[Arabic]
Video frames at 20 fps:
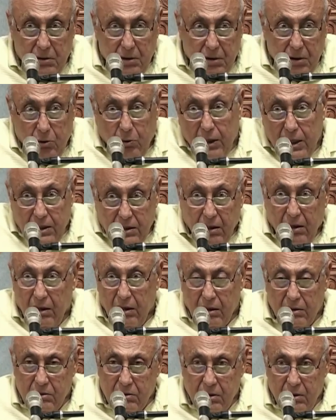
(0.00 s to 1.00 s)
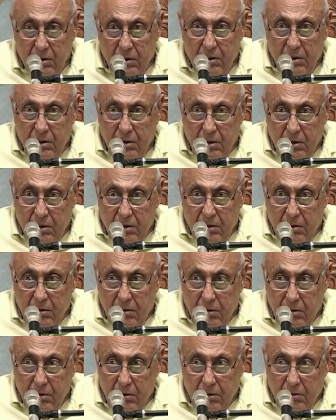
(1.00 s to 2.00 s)
هو كده خلاص
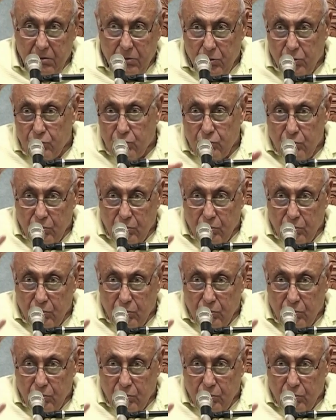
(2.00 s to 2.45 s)
نص